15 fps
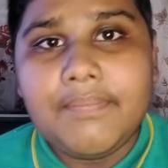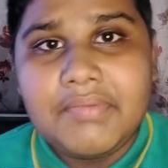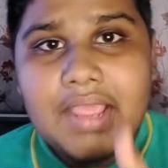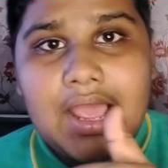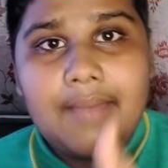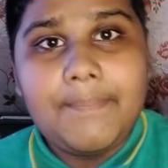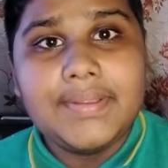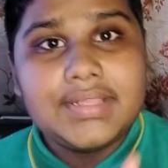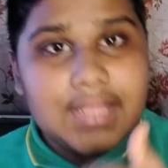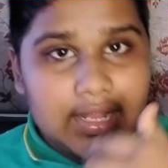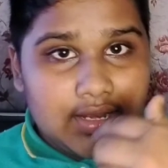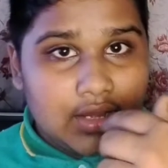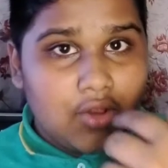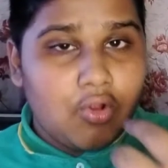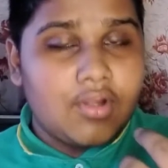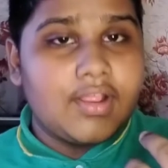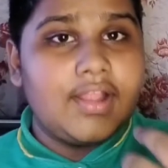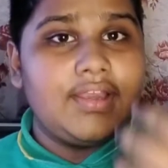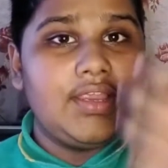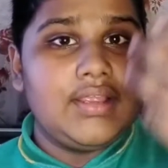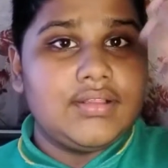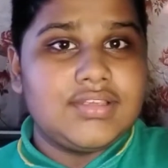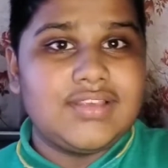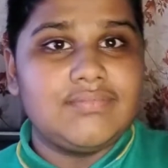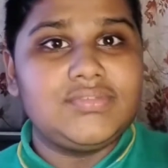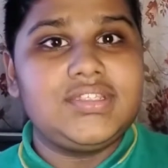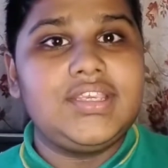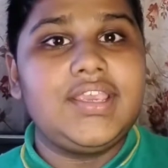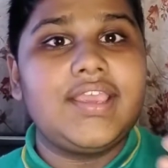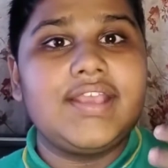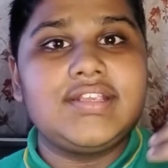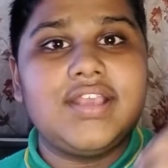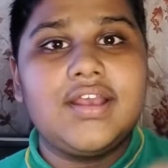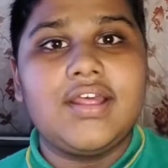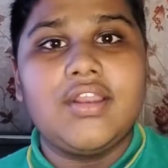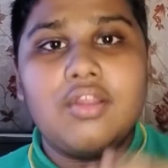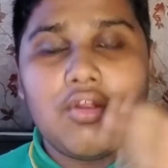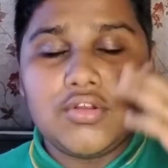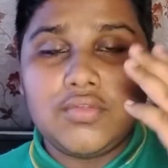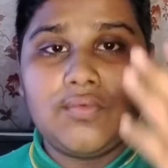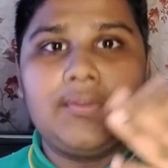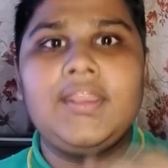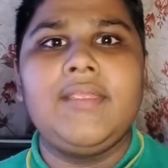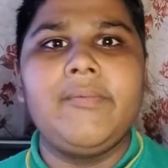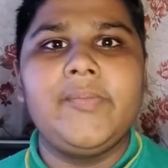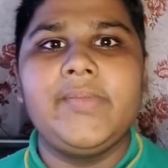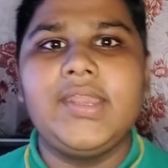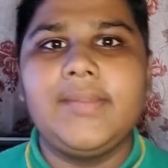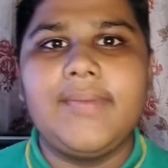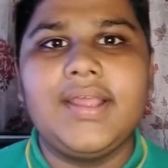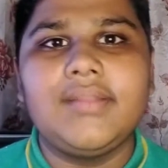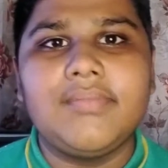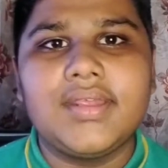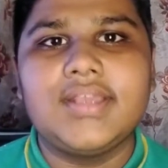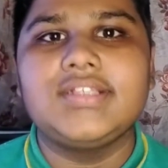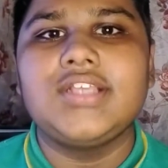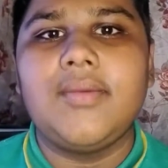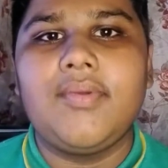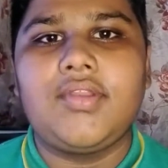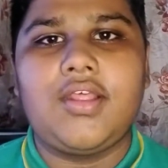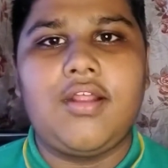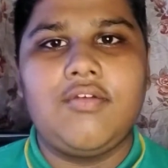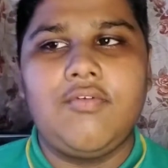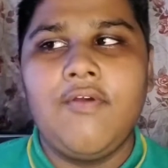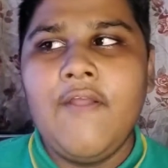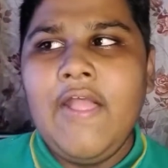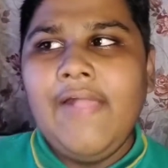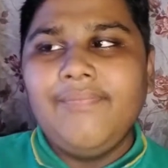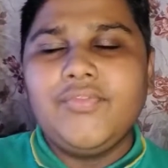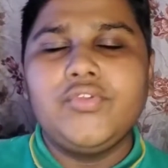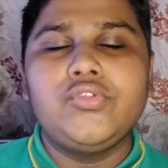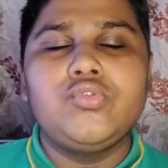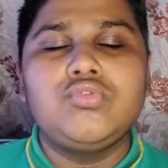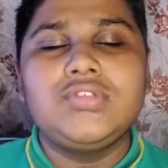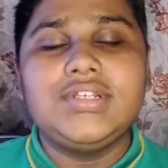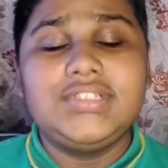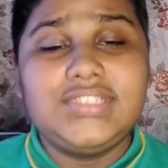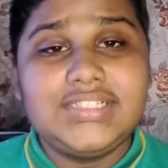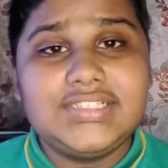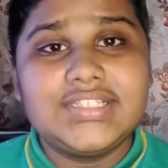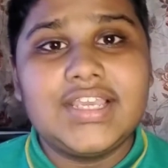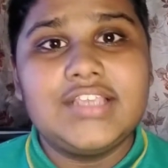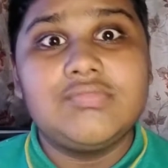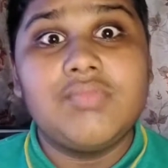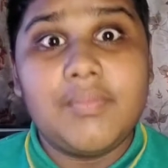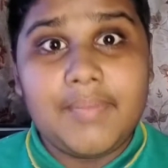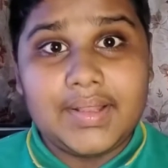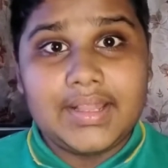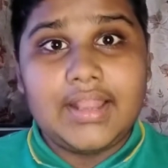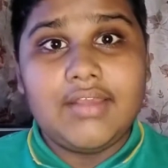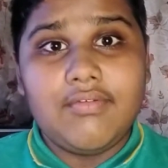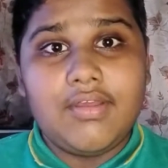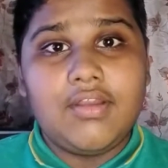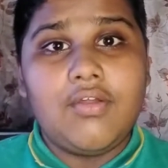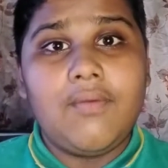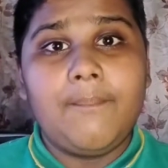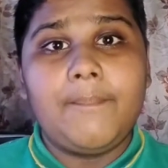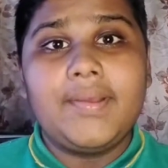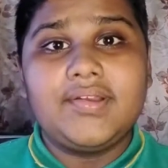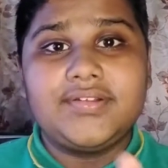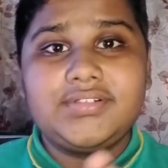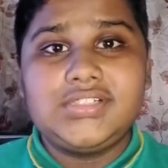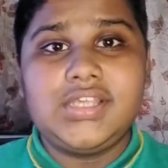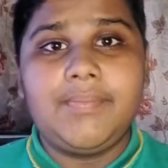आप यहाँ पे ज़्यादा गौर करिए समझिए कैसा कर रहे और सुनिए मेरी बात मैं कैसा बता रहा हूँ तो दूसरी चीज़ का इसमें बताने वाला हूँ पर